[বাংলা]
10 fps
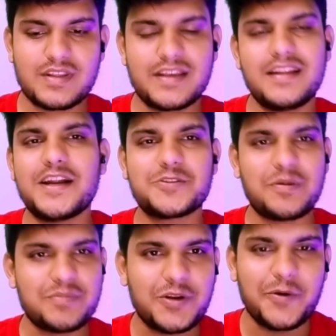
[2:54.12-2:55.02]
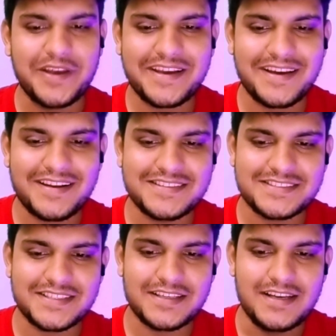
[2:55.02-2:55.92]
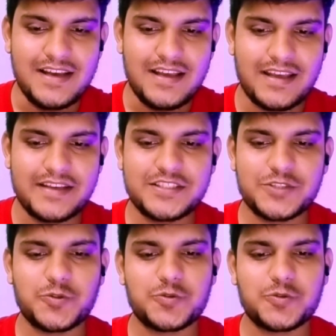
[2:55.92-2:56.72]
ক্লিয়ার তো আপনারা হয়ে গেলেন যে এই যে